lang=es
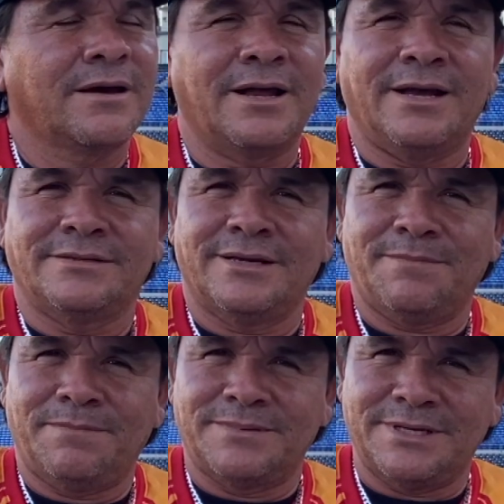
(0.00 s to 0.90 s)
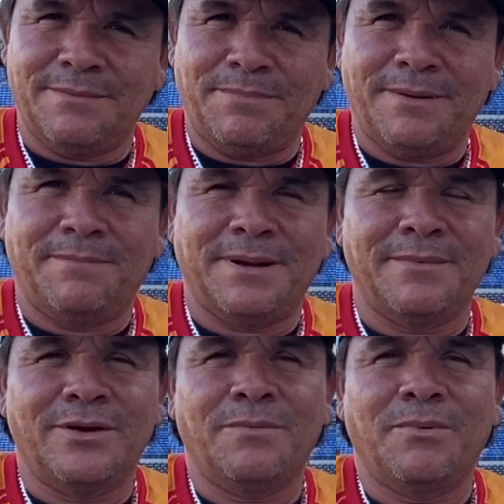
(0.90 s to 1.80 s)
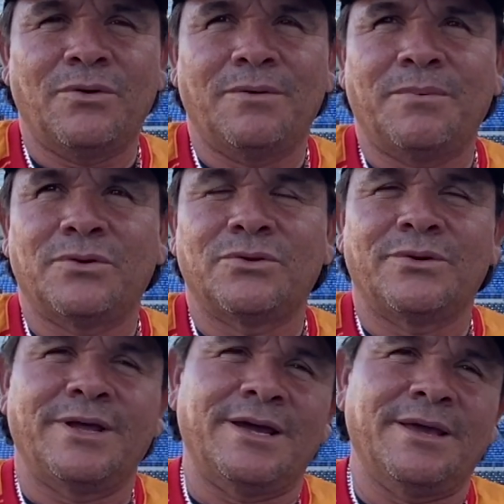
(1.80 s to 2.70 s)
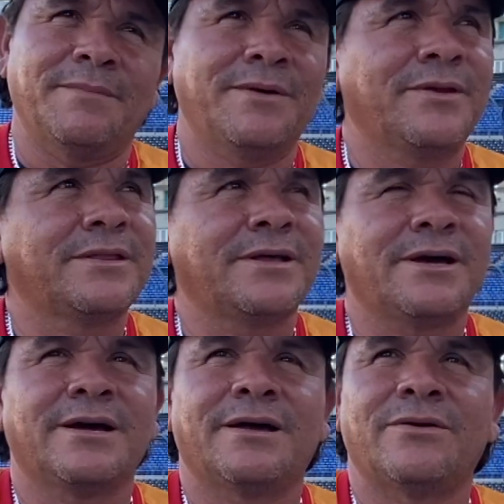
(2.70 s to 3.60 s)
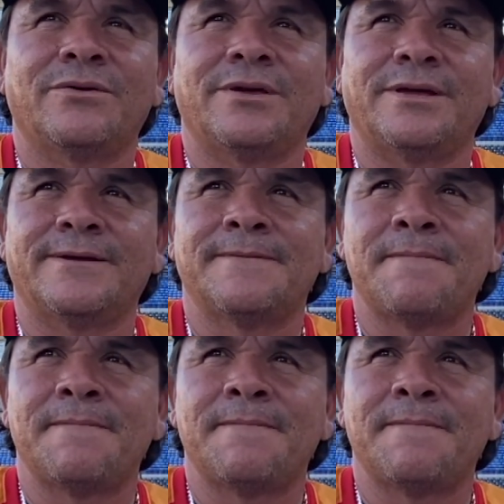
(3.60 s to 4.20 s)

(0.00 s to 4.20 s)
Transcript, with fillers: gracias siempre primero por la oportunidad que me brindas, Carlos, y